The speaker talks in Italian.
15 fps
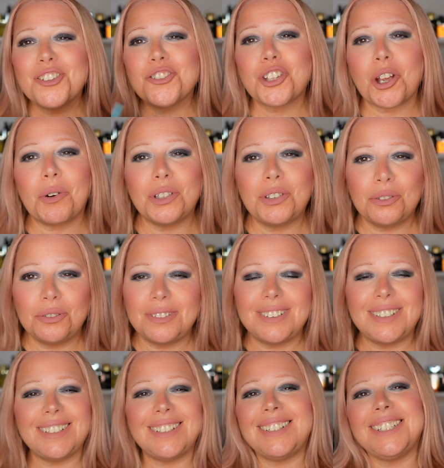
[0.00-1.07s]
Ciao a
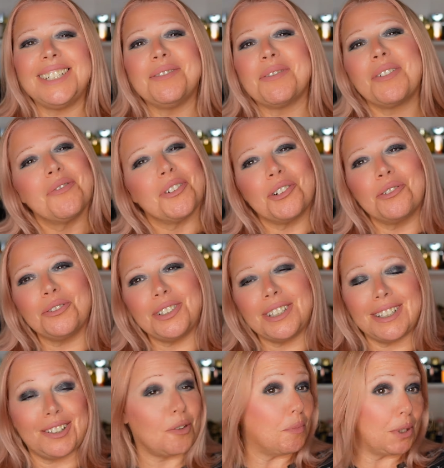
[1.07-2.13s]
tutti,
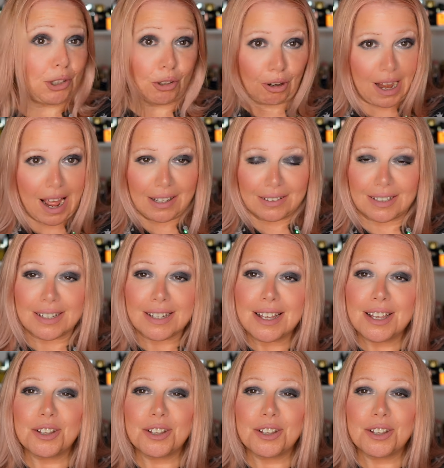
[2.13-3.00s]
benvenuti o bentornati